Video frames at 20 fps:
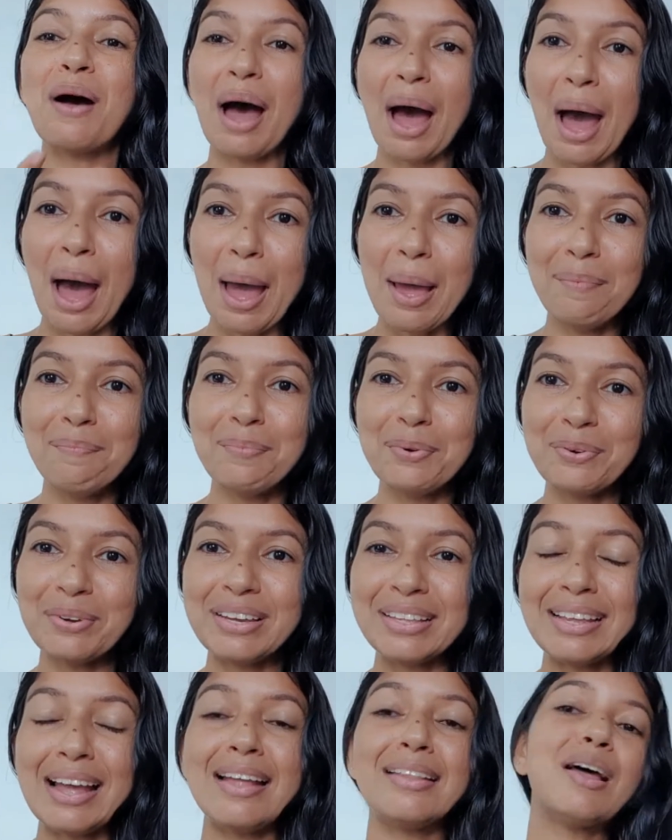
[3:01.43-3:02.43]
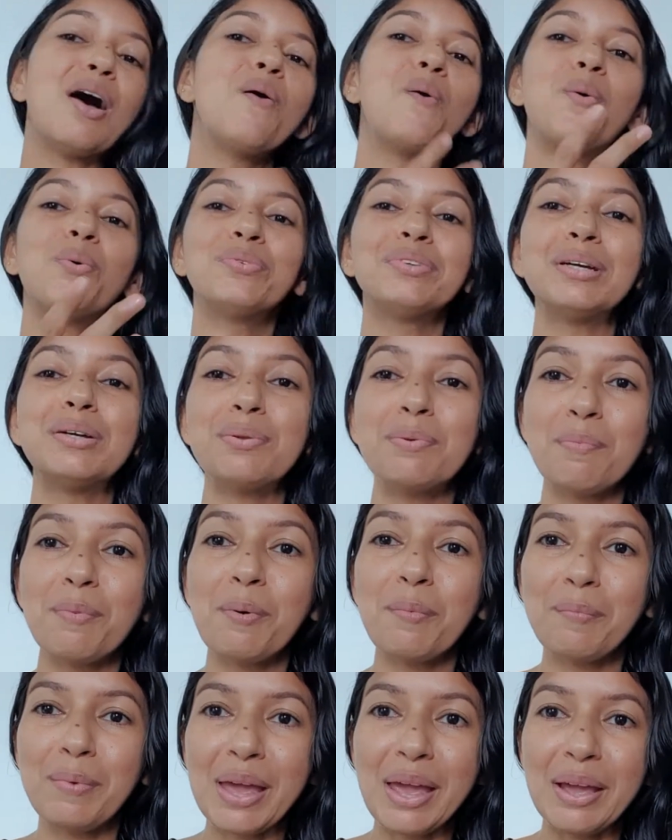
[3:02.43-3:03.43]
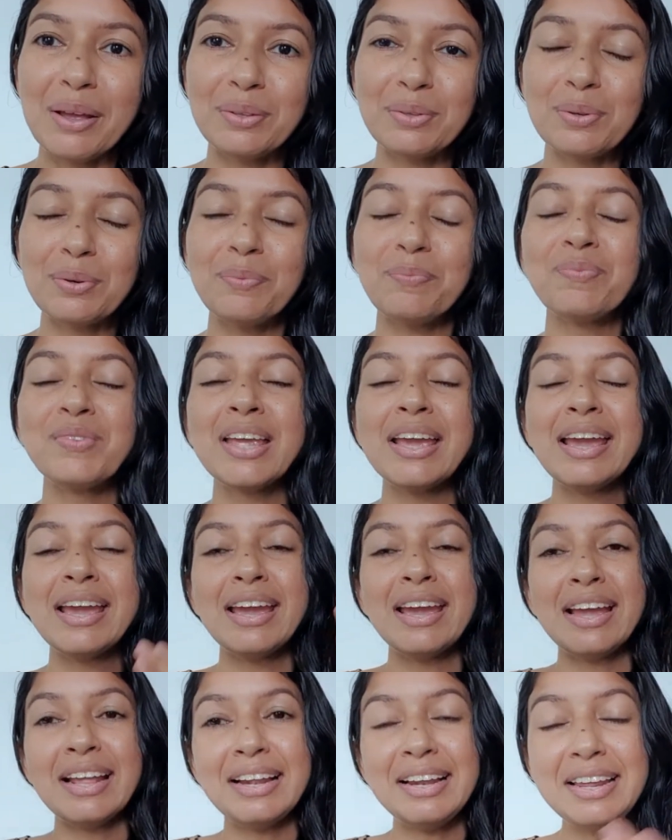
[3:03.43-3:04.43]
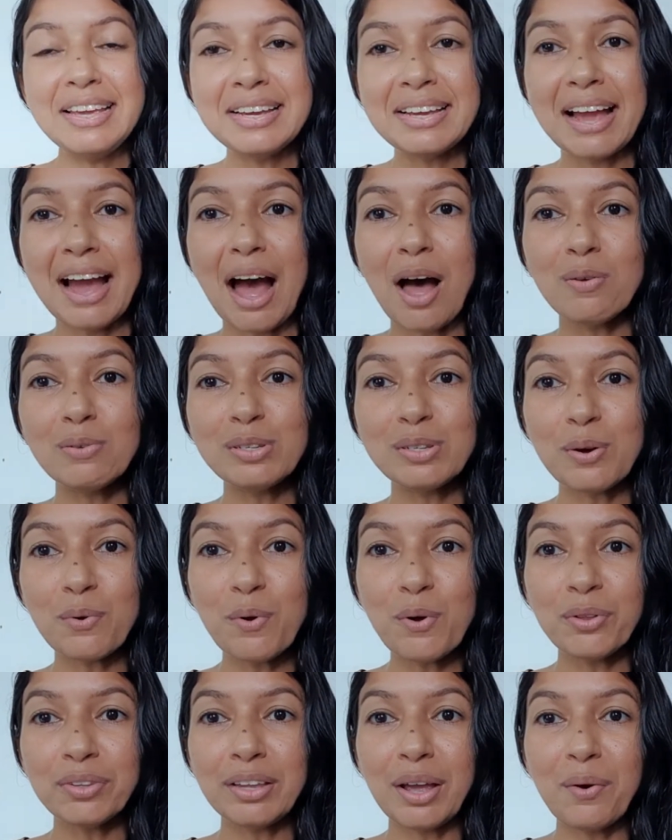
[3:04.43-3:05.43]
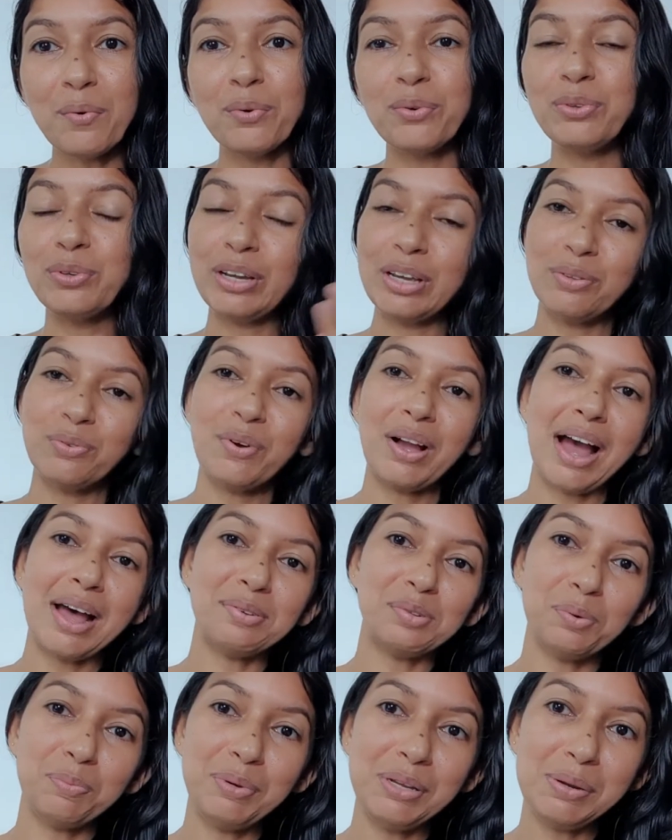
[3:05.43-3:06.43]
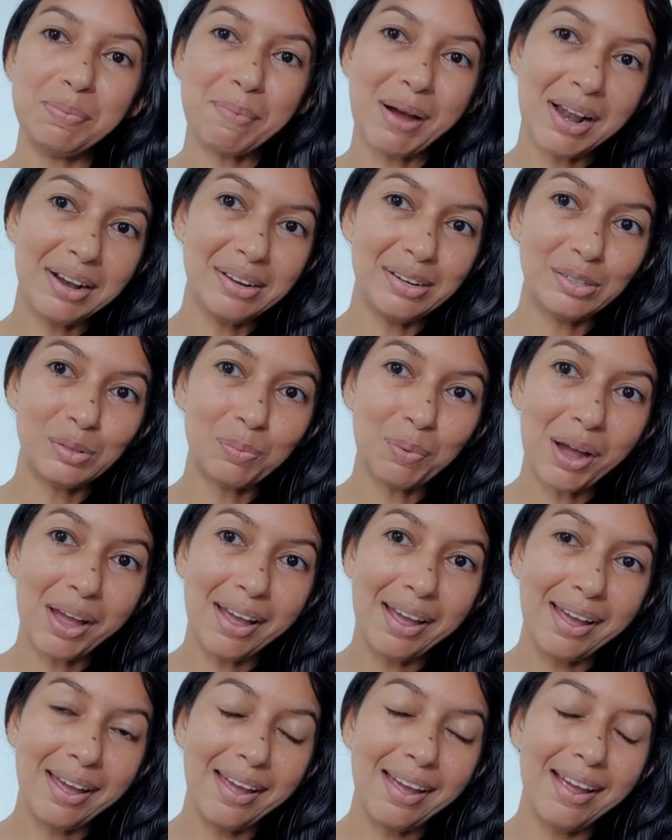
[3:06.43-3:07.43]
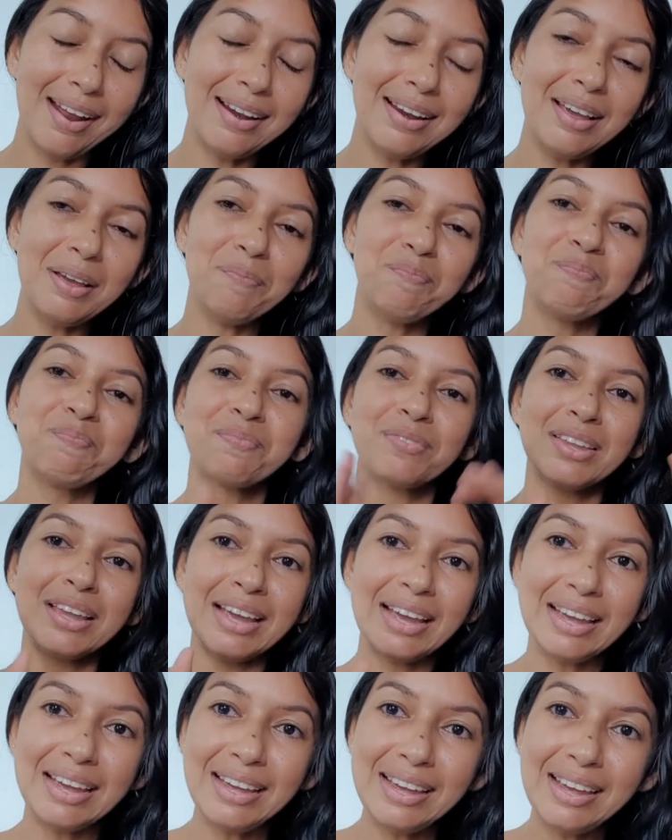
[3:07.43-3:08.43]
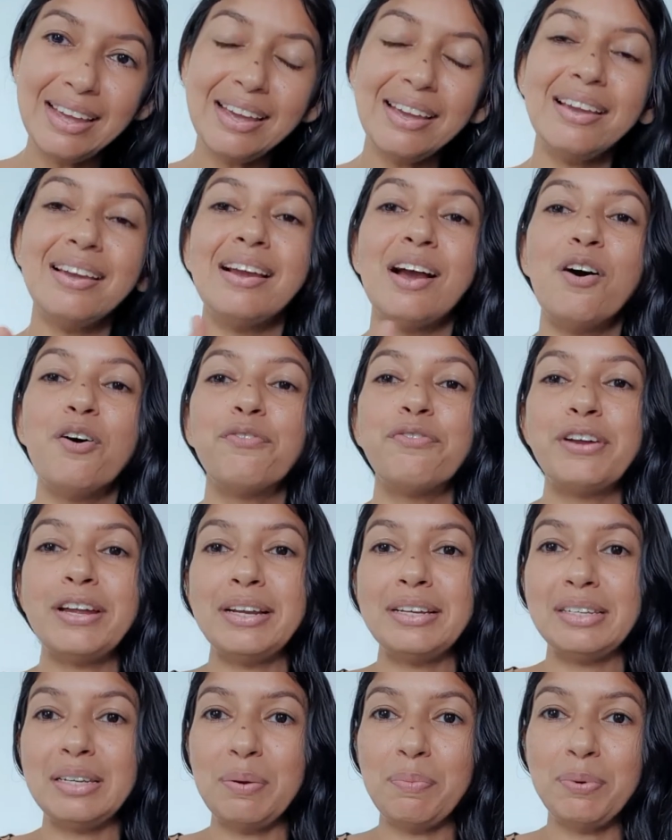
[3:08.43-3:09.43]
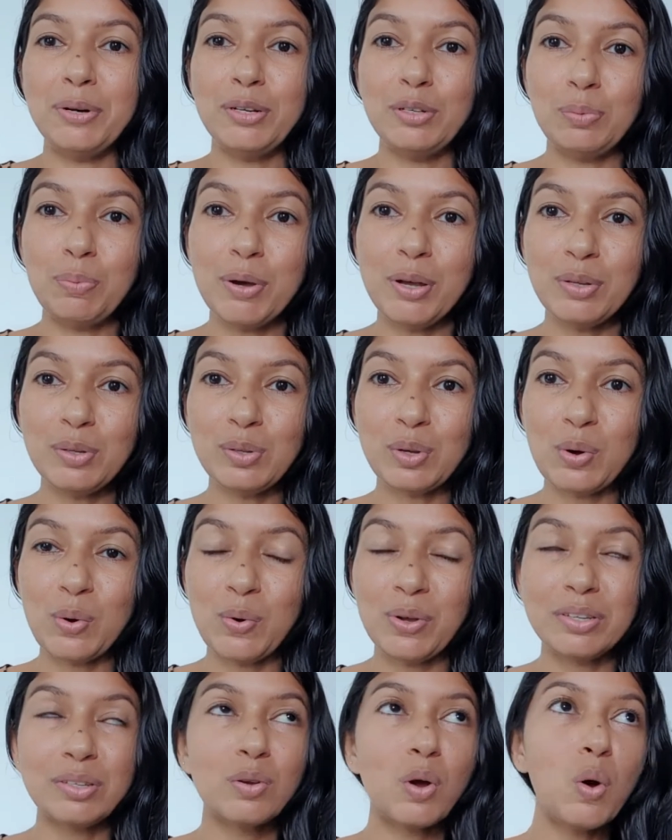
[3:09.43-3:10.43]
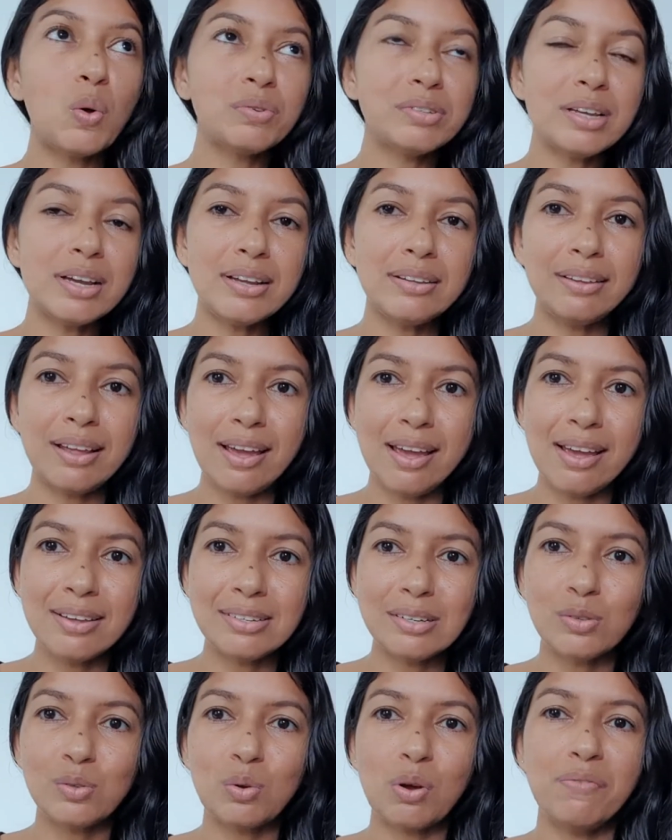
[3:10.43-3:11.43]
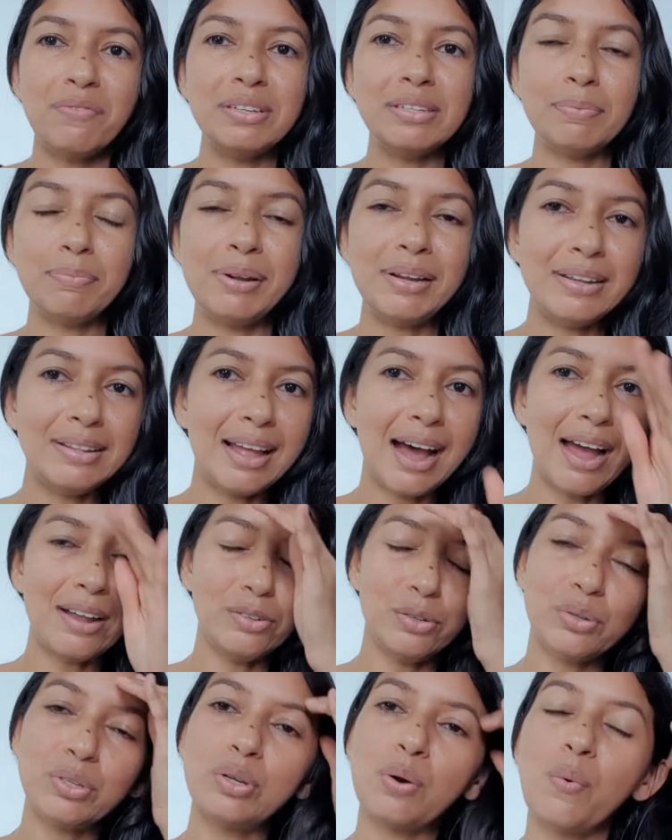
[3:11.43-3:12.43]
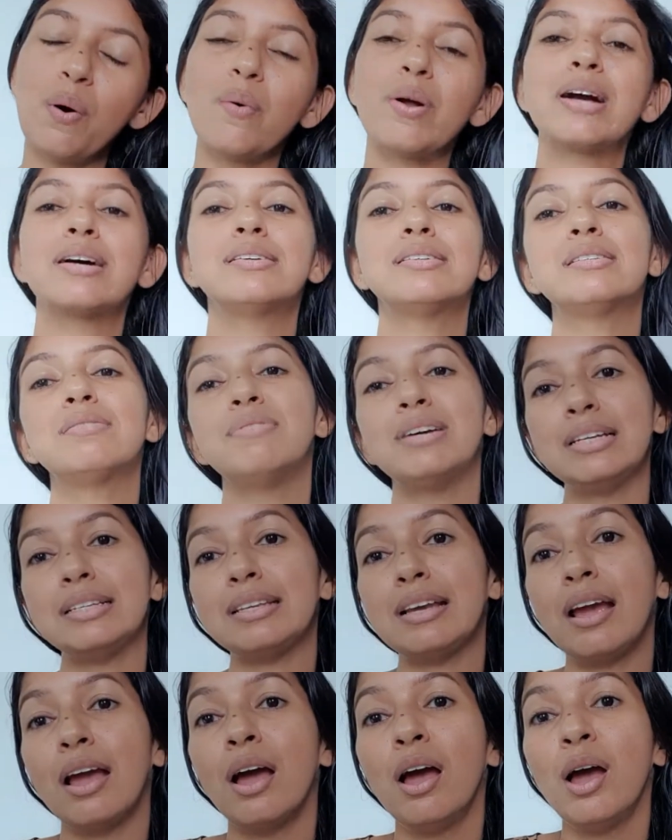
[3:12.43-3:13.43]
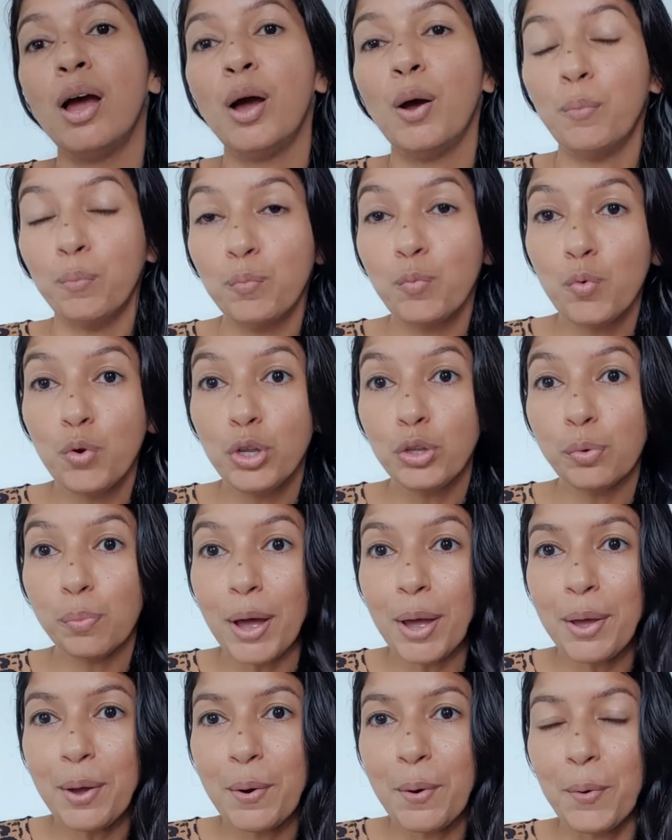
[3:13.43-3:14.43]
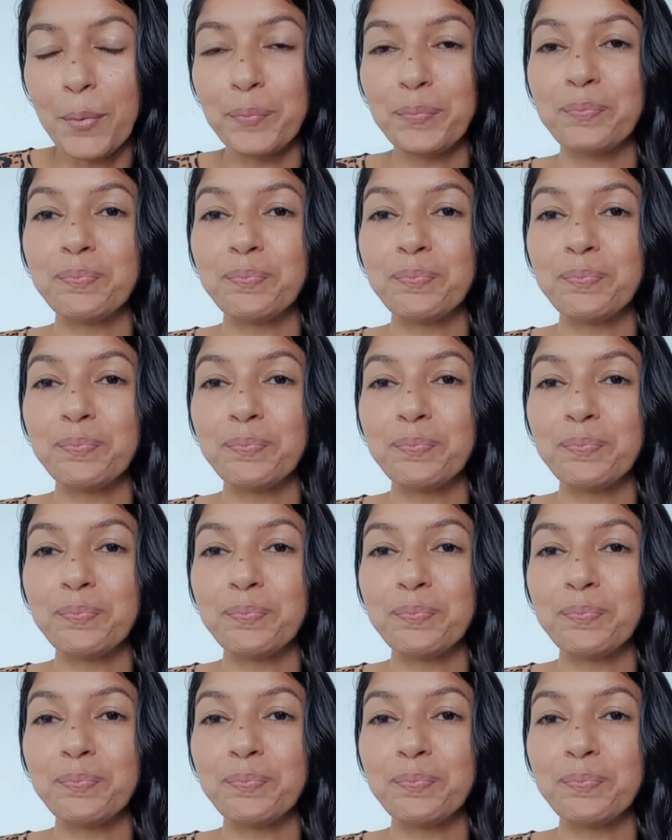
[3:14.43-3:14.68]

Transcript: hype, o que está na onda do momento, linkar o seu conteúdo, que no caso é o minimalismo a é ele, e oferecer para as pessoas. Com certeza, a sua visibilidade e o seu alcance vai ser muito maior.